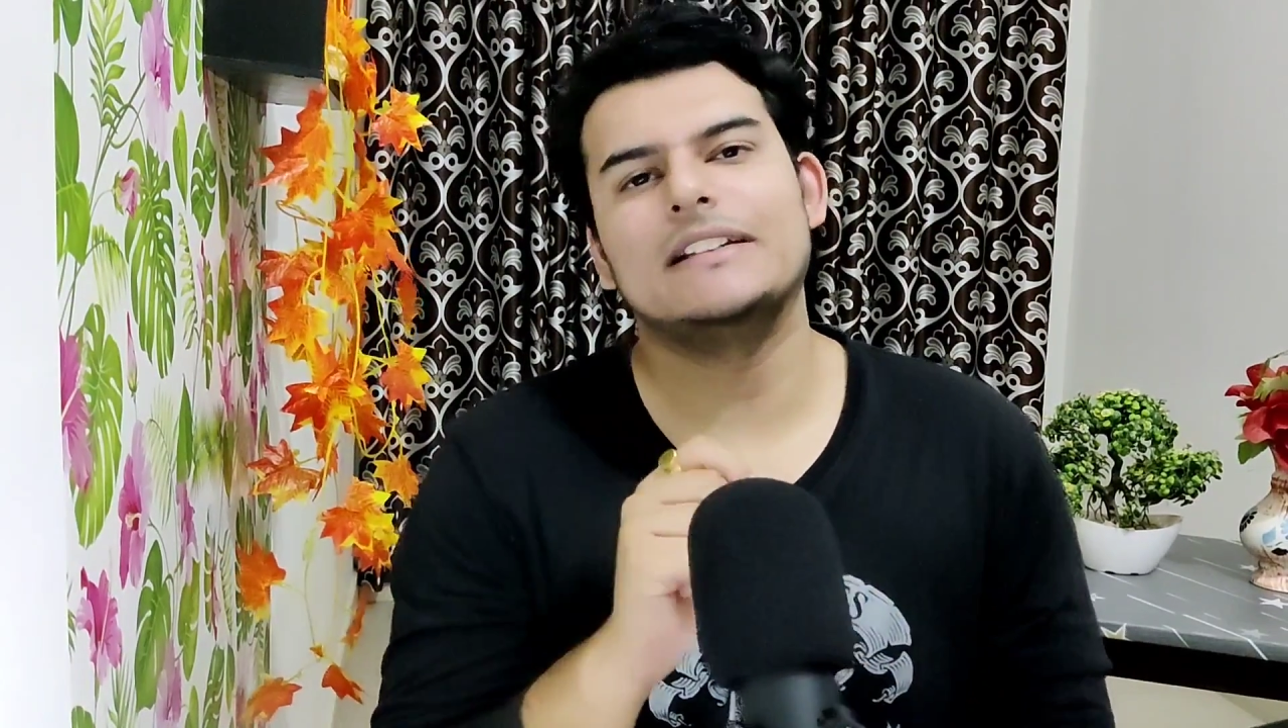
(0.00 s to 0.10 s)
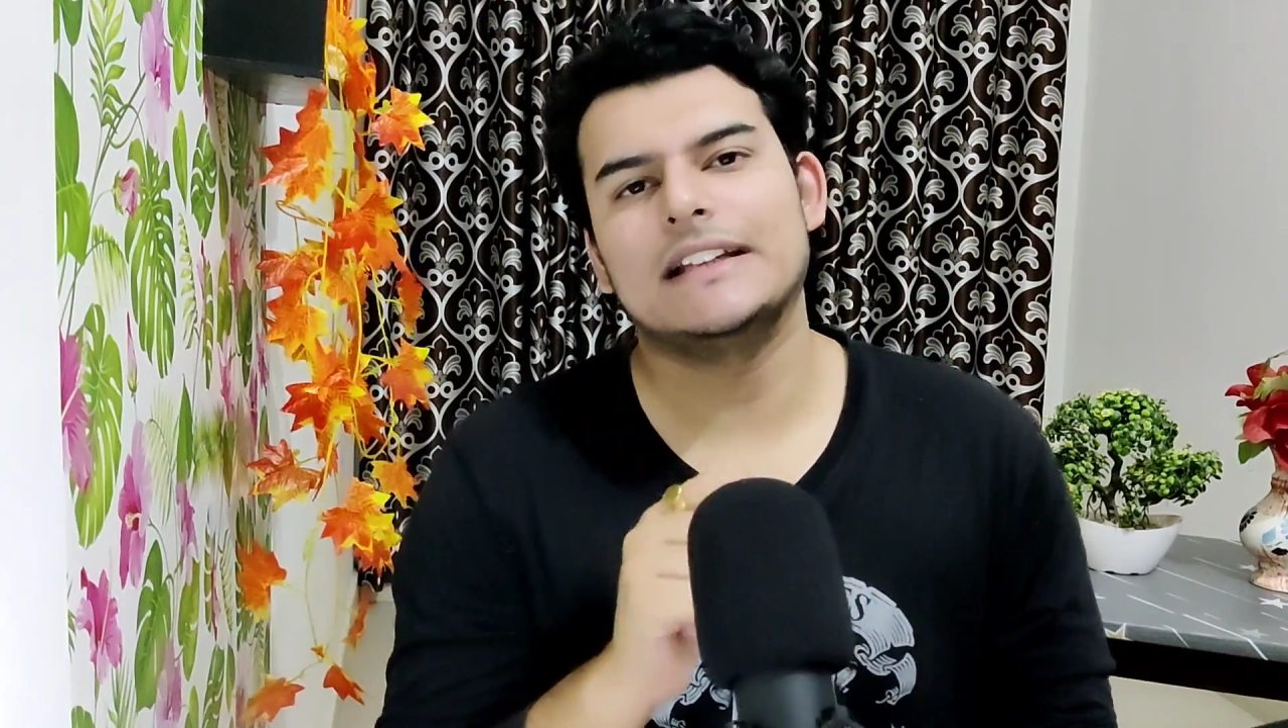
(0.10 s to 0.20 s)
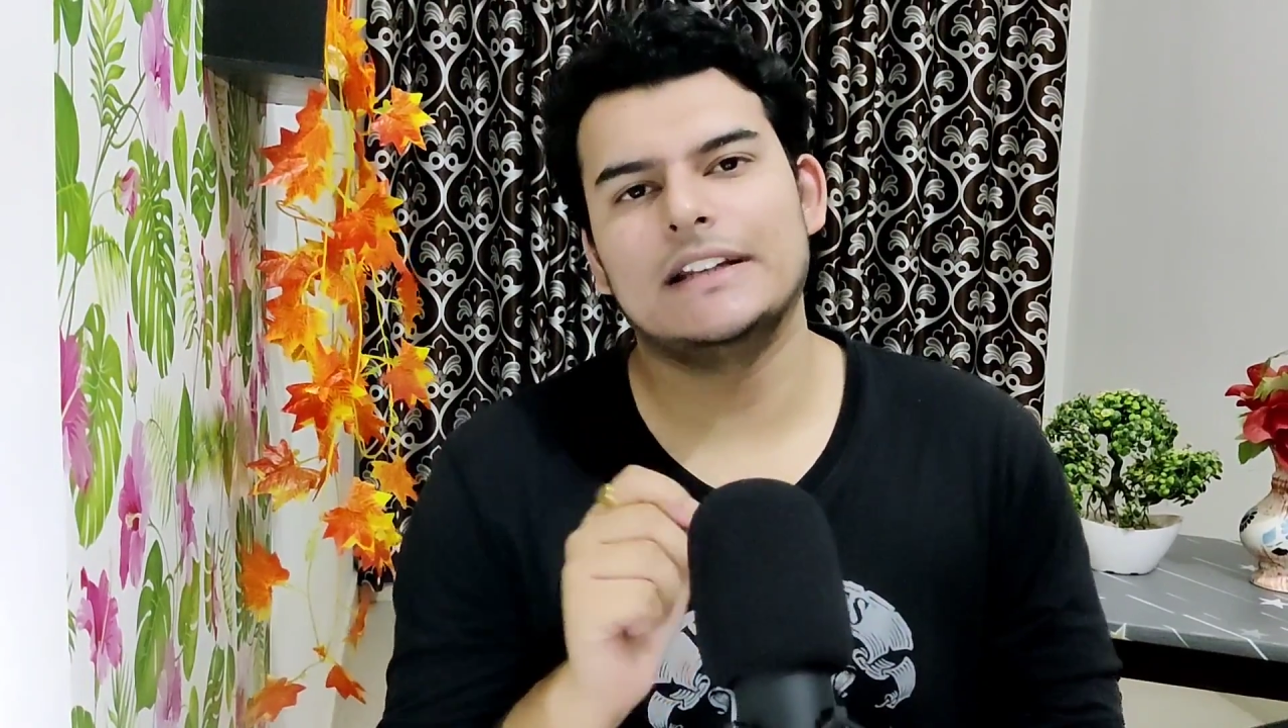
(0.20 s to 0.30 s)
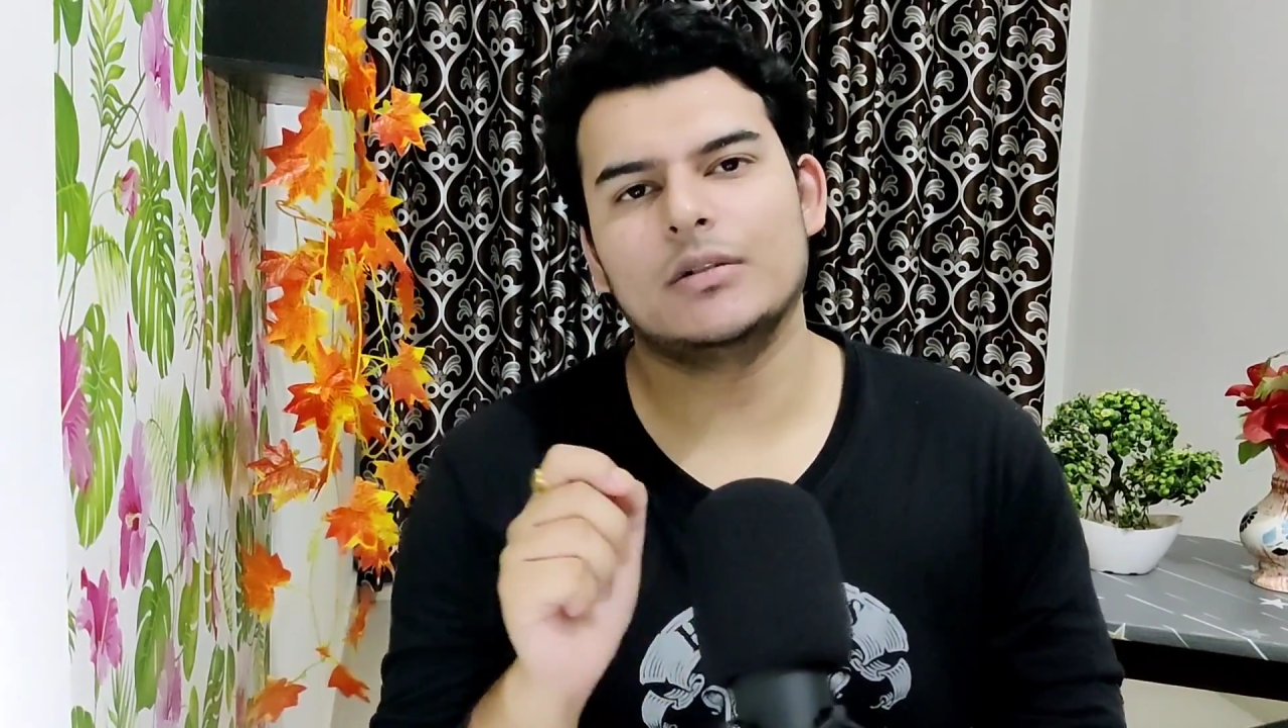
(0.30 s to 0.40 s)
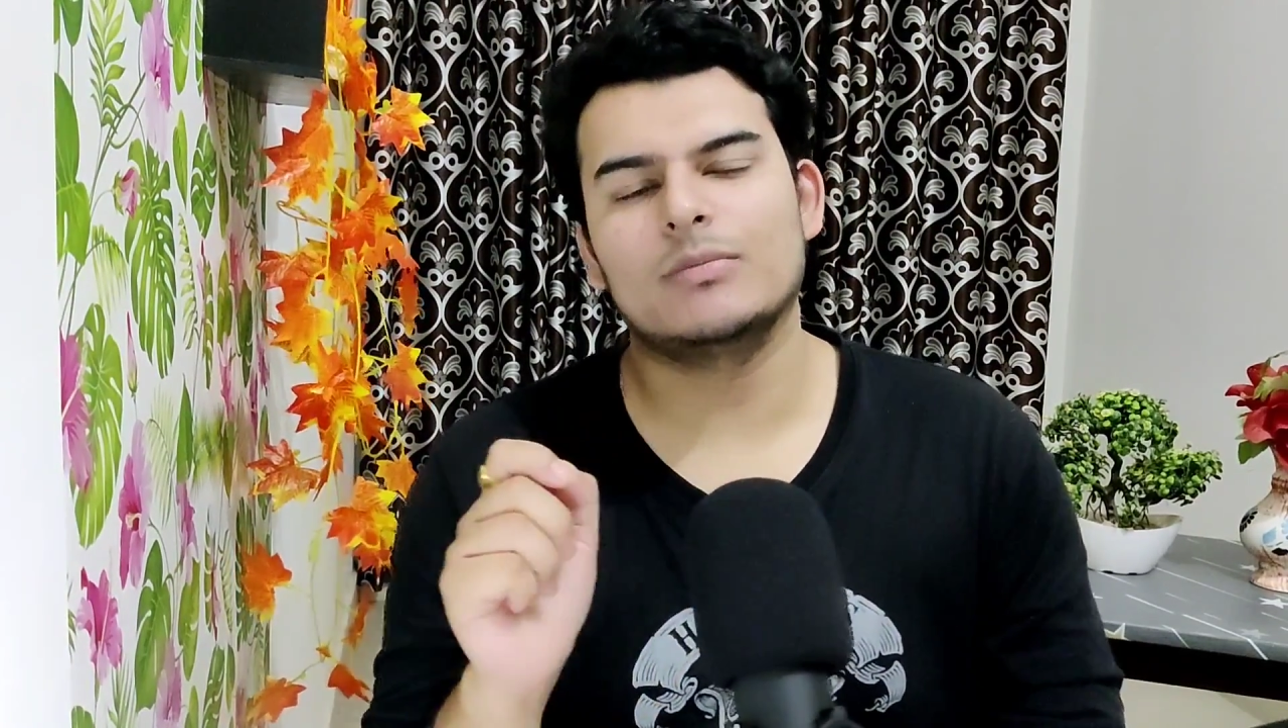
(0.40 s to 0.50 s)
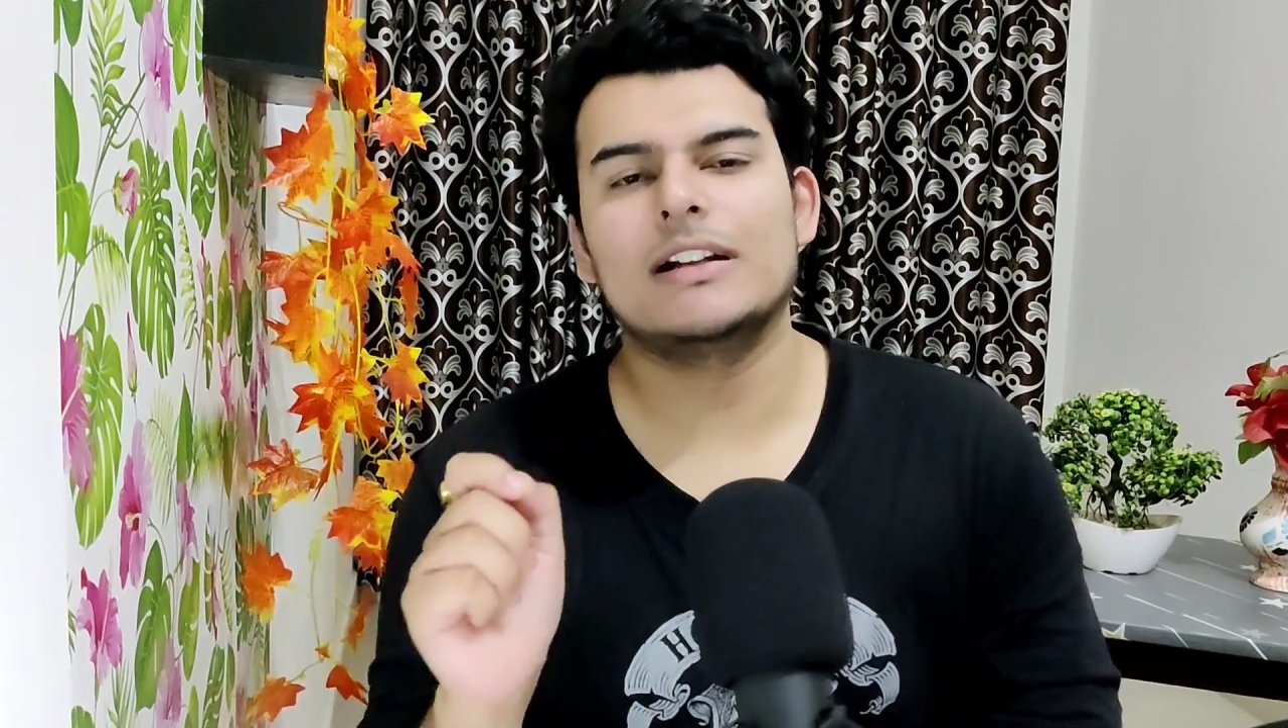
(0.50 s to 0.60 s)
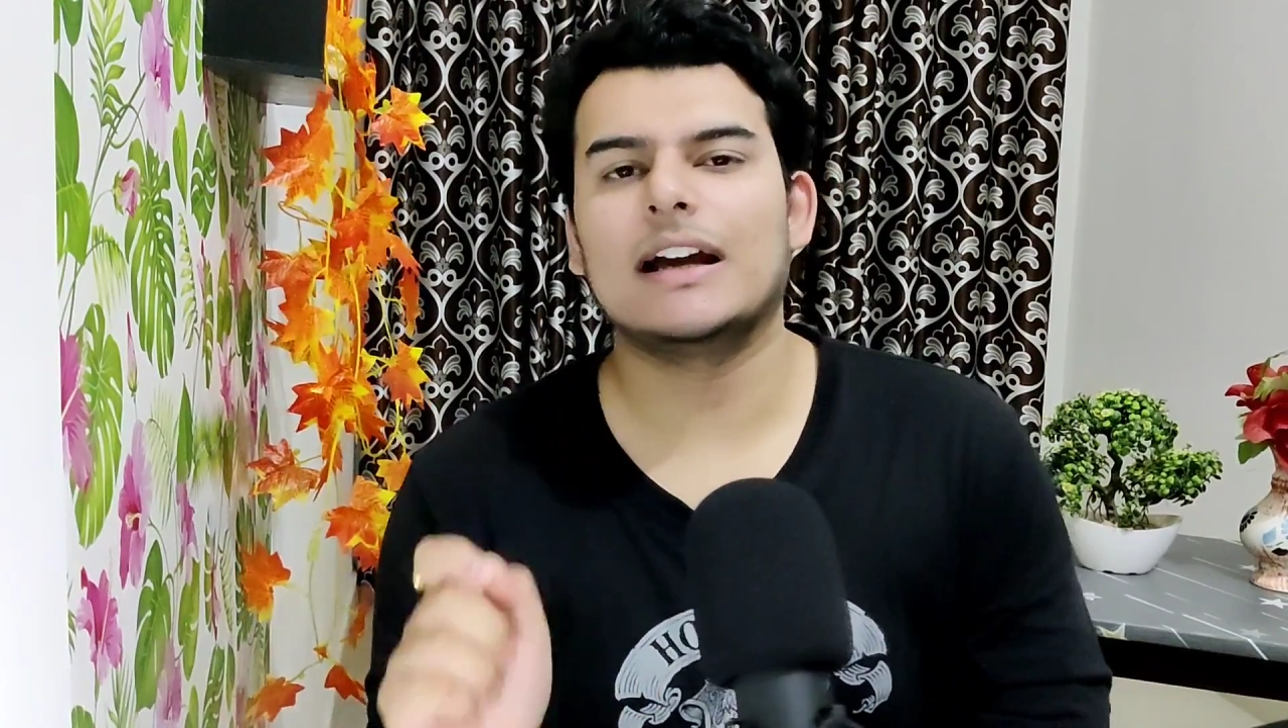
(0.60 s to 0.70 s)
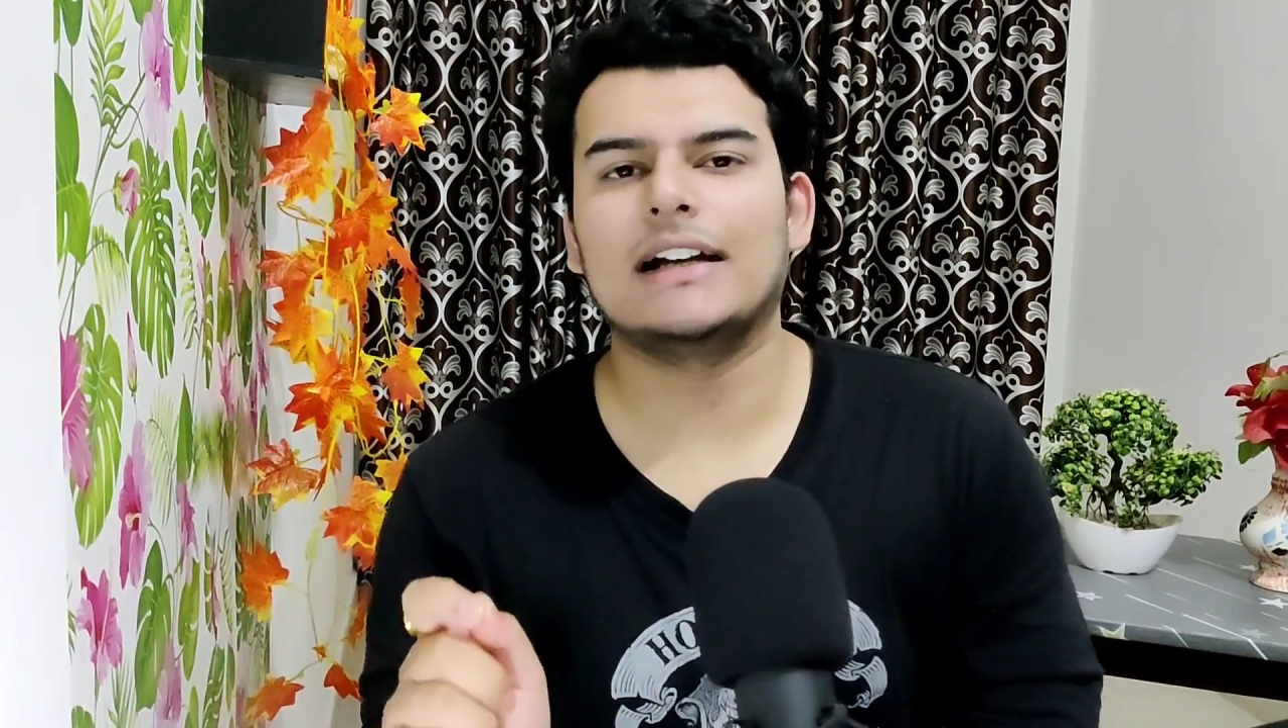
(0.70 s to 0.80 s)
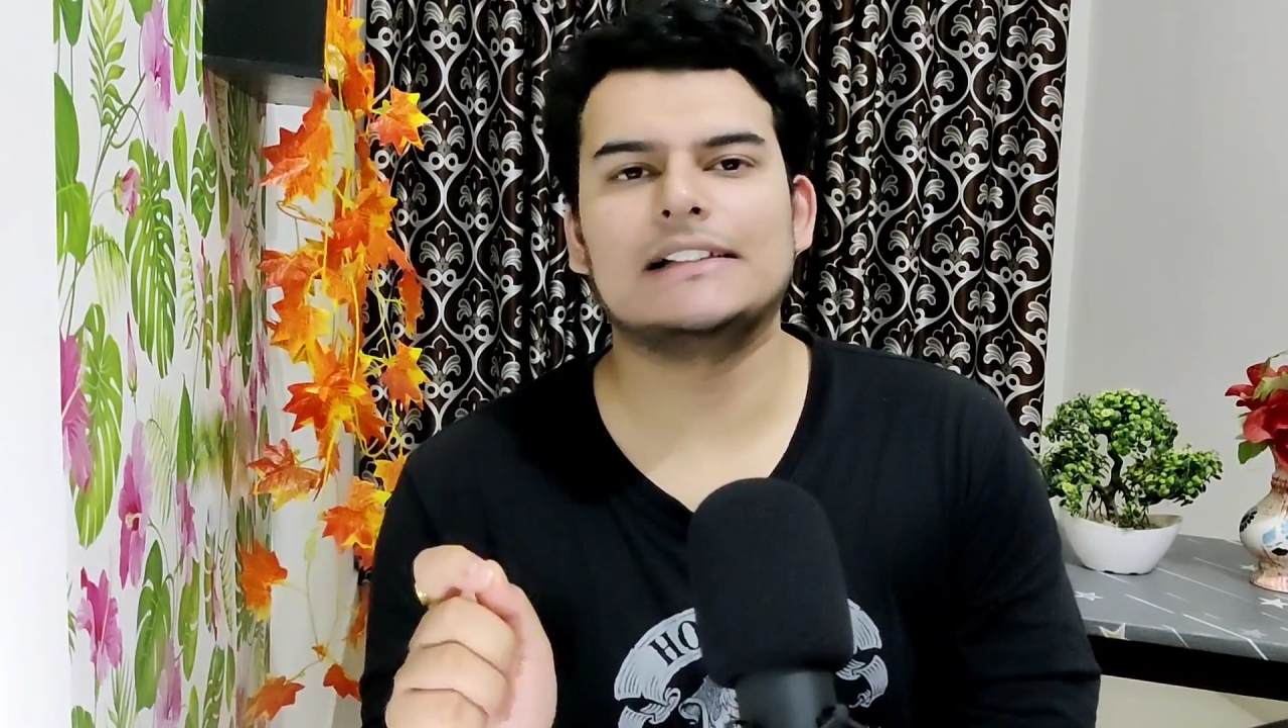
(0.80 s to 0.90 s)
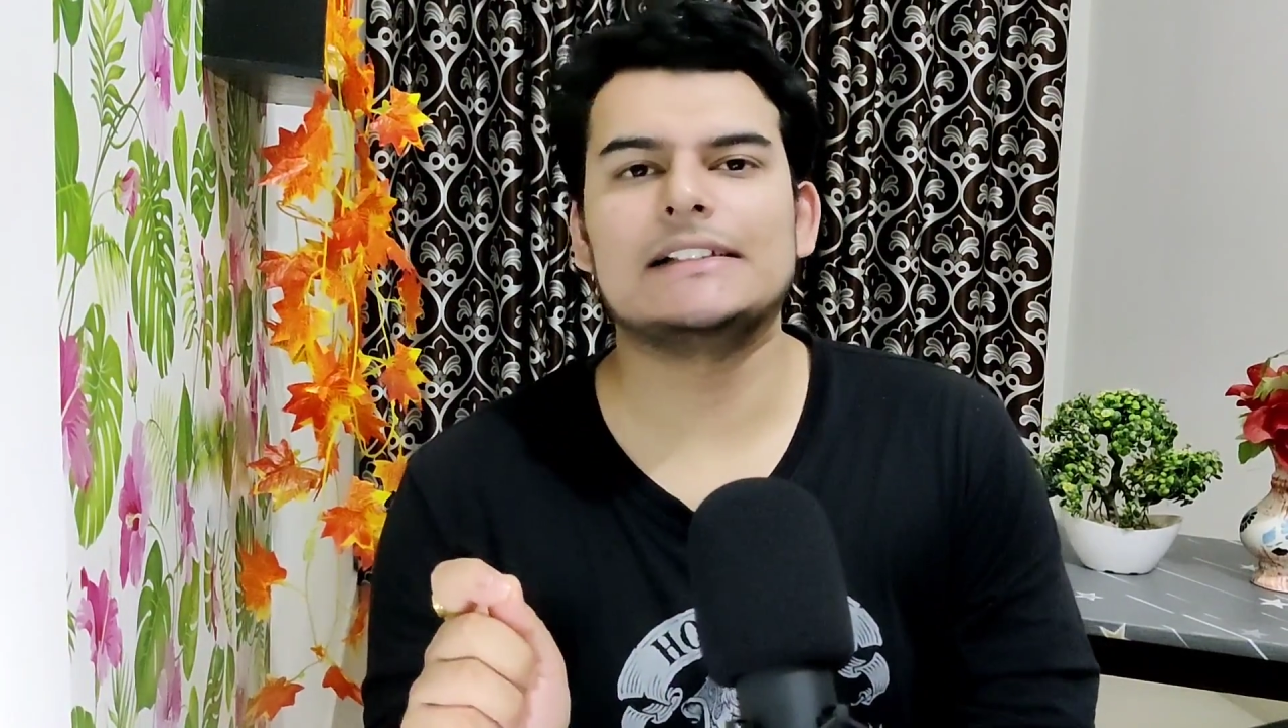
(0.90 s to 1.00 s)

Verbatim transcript: स्किन के ऊपर लगा